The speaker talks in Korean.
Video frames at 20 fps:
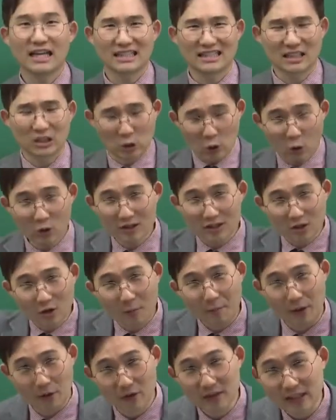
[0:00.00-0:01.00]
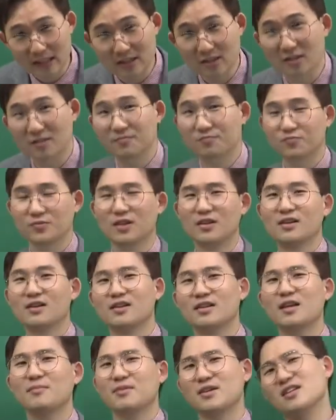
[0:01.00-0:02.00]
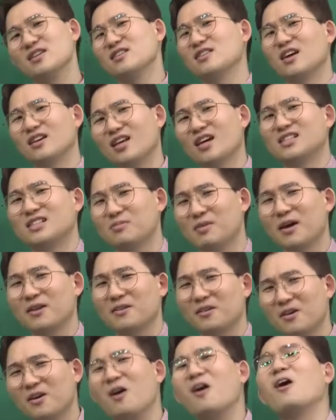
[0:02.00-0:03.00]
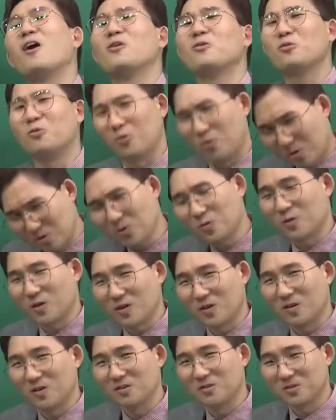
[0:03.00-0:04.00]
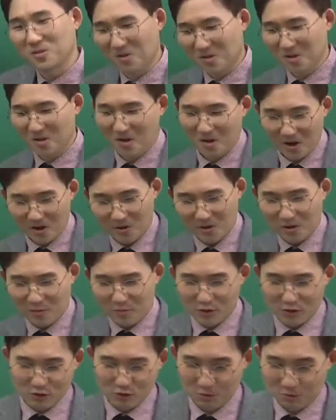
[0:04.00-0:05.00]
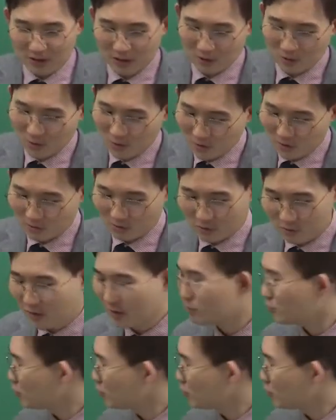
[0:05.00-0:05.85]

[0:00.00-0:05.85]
이제 통째로 배워야 되겠어. 근데 미리 이야기하지만 이거 어려워요. 그죠? 여러분들 중학교 후반